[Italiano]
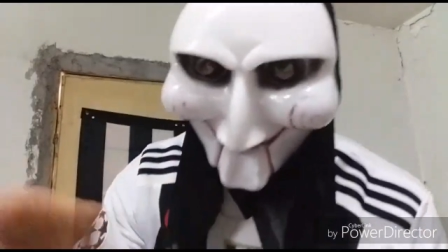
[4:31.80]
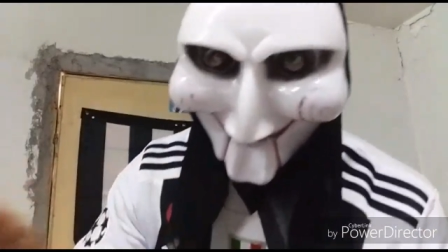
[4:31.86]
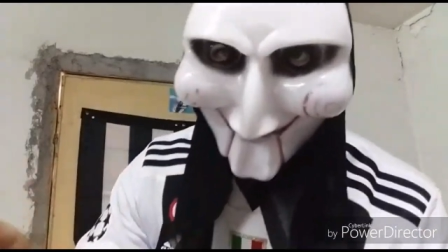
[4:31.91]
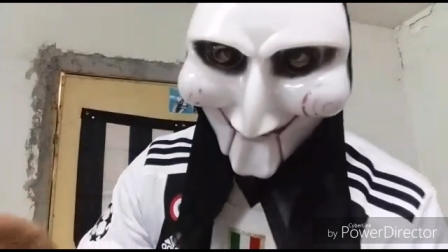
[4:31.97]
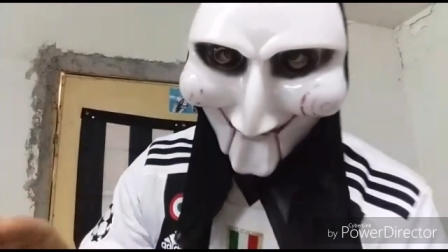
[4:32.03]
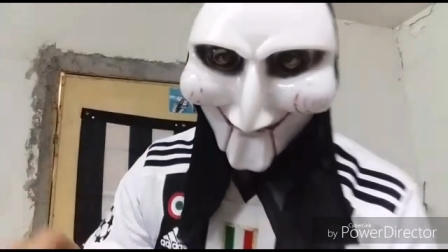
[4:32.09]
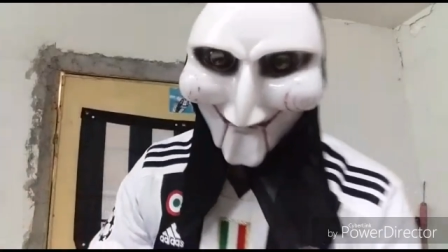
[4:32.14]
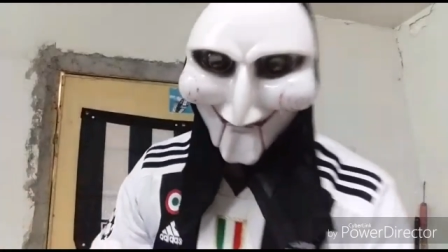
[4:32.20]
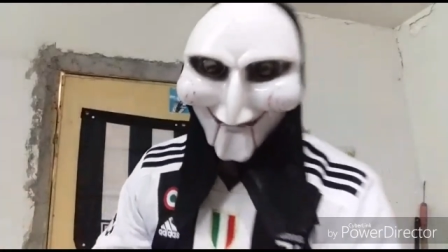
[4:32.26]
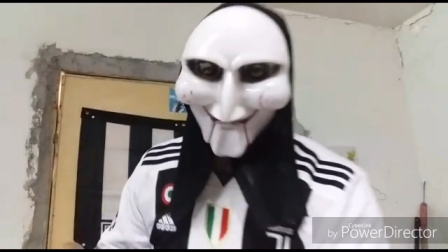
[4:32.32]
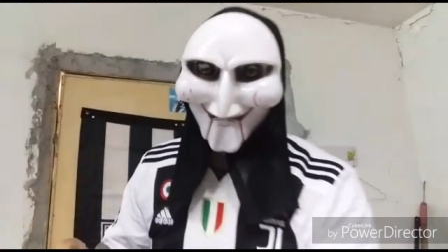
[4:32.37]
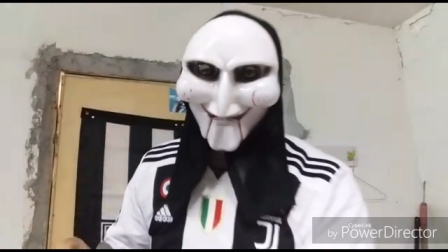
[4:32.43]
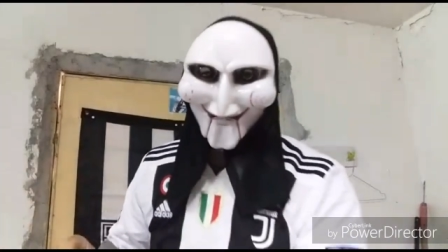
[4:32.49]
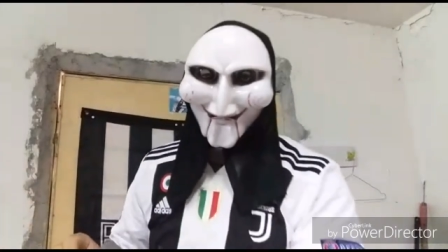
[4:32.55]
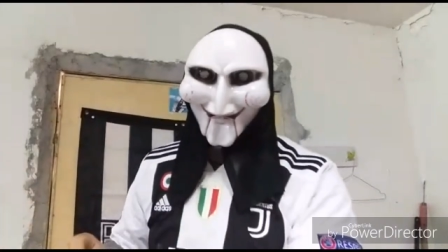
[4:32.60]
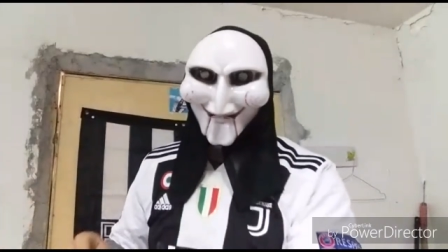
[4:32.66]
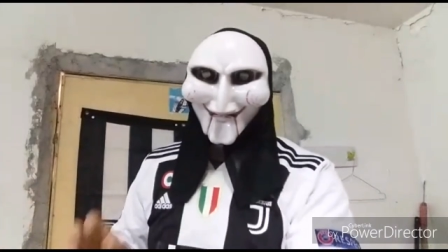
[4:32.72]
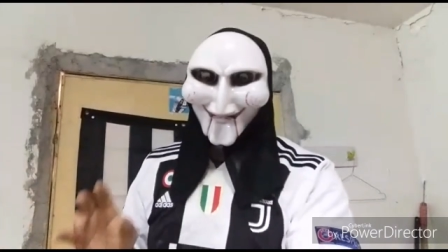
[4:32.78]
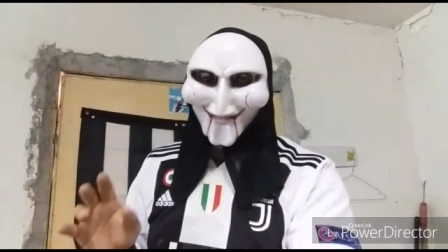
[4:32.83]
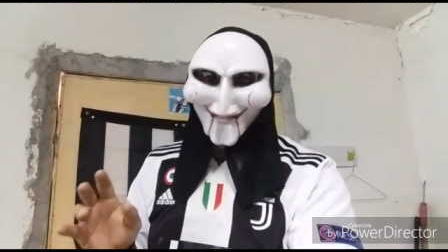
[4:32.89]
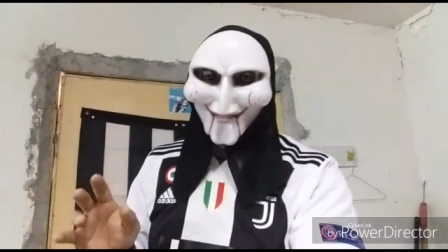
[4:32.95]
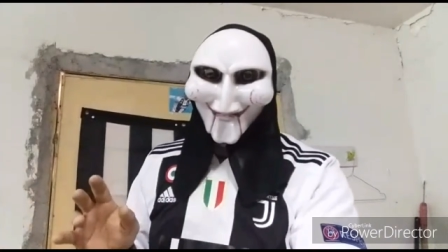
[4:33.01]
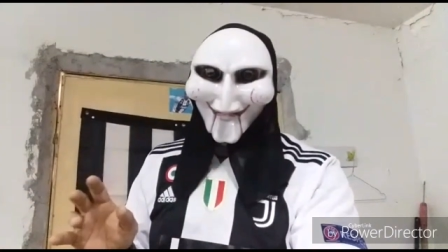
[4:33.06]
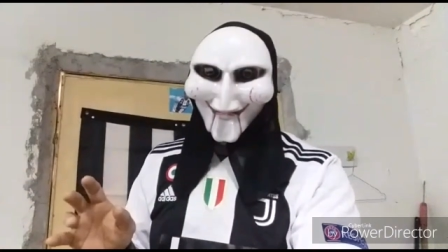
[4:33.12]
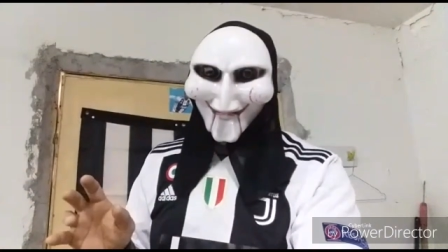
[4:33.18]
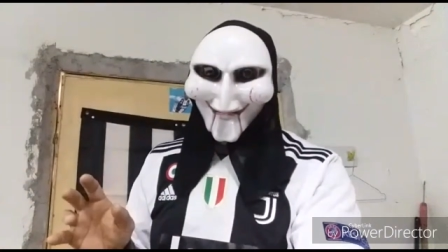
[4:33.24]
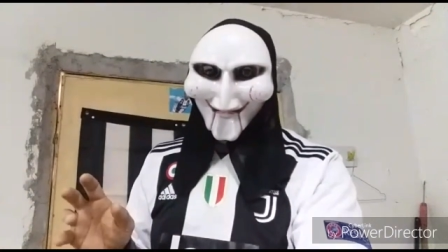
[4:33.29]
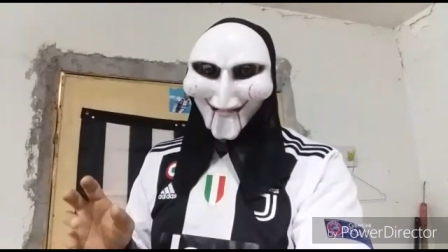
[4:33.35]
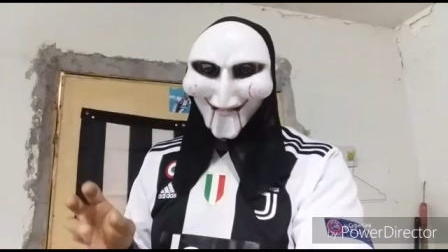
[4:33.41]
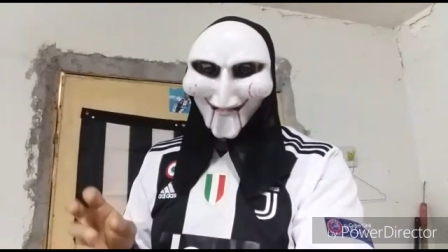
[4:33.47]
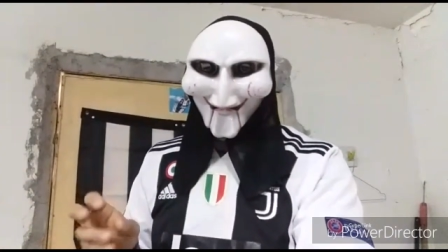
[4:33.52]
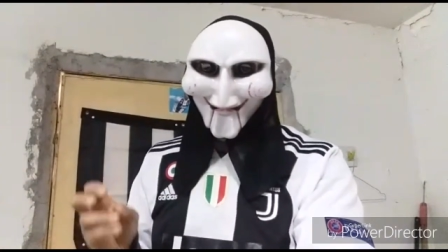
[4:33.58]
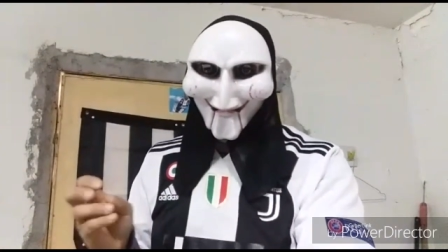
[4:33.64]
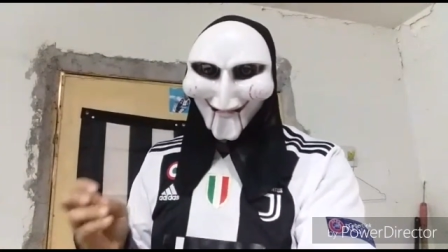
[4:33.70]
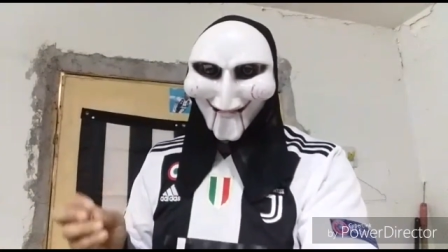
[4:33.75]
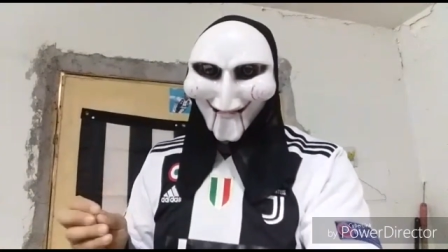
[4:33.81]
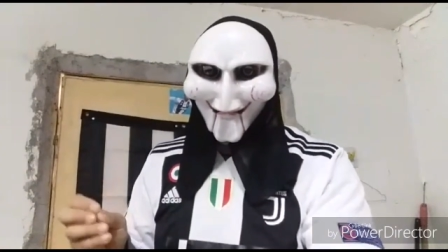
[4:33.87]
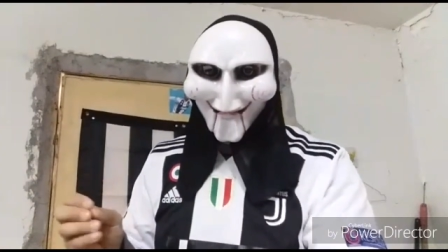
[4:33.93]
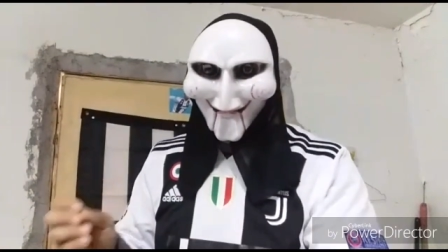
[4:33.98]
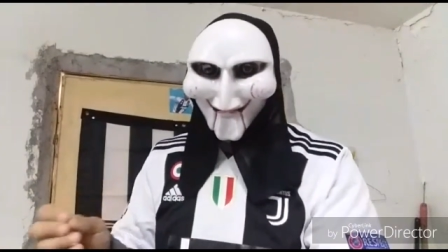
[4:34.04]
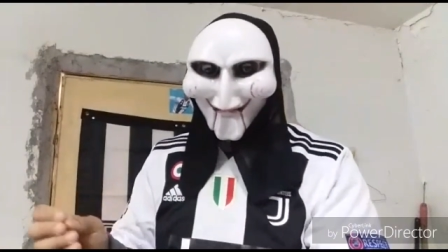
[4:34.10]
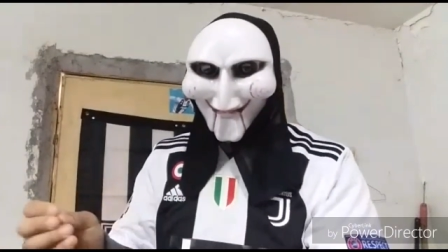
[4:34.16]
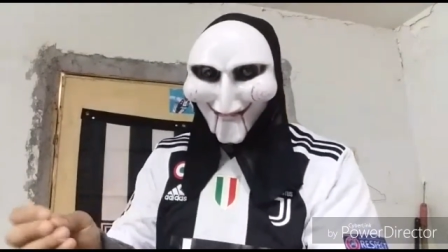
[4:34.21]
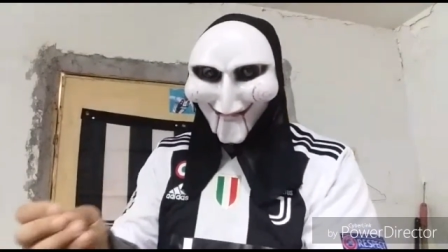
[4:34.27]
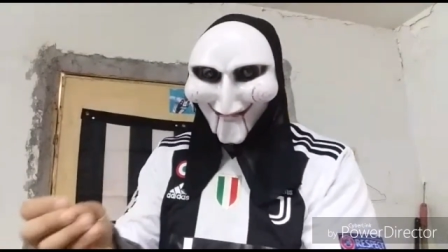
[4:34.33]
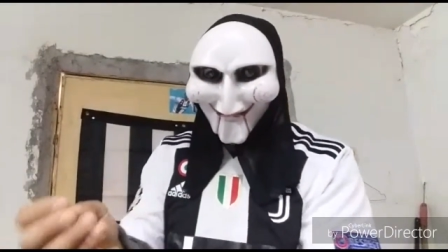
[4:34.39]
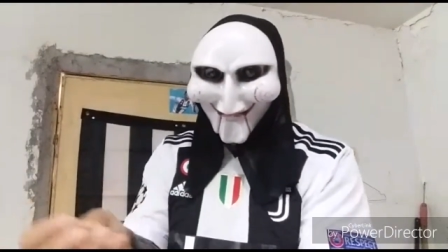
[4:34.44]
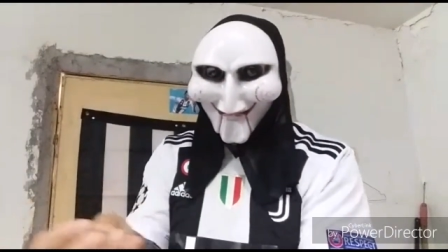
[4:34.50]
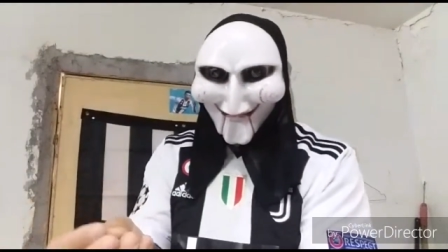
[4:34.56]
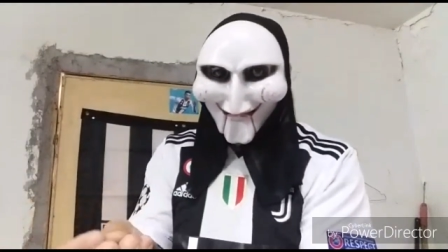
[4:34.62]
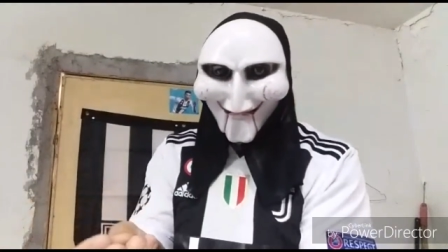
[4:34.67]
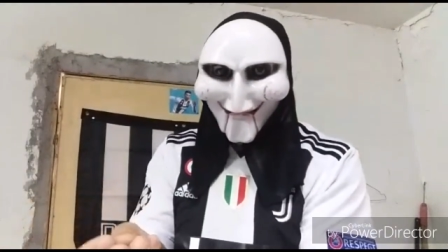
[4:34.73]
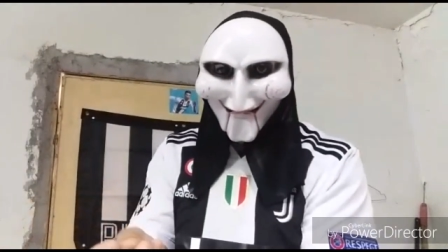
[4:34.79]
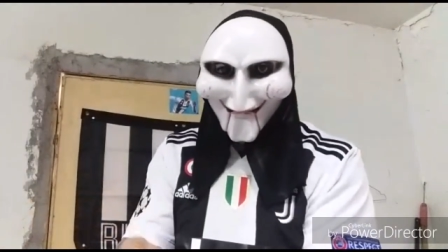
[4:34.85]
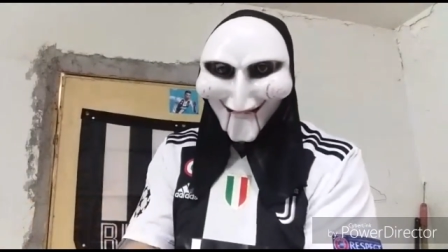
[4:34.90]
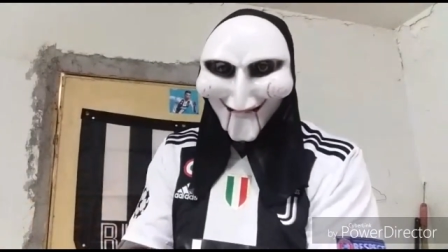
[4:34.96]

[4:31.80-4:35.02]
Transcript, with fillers: inteso. Comunque, Chiellini che gioca oramai la,